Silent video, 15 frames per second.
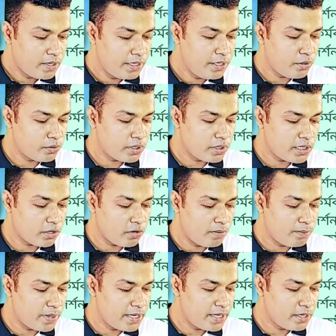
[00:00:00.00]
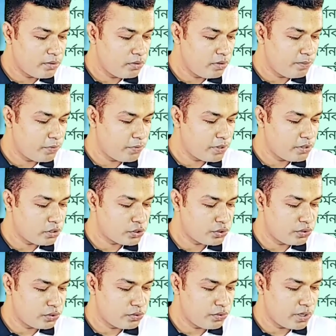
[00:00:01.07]
নিয়োগদাতা কোম্পানিগুলো
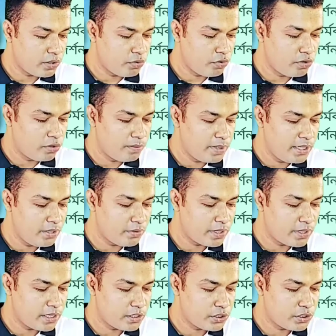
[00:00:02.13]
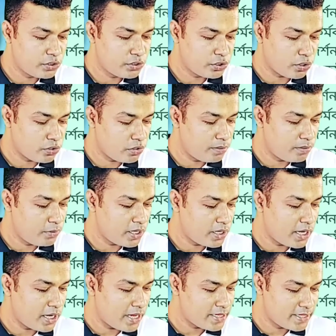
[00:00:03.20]
পরিদর্শন করে কর্মী নিয়োগের সক্ষমতা
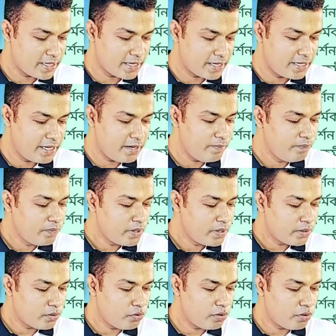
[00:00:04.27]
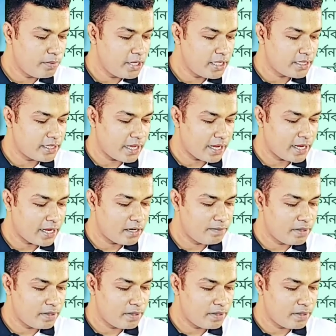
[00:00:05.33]
আছে কিনা কর্মীদের থাকার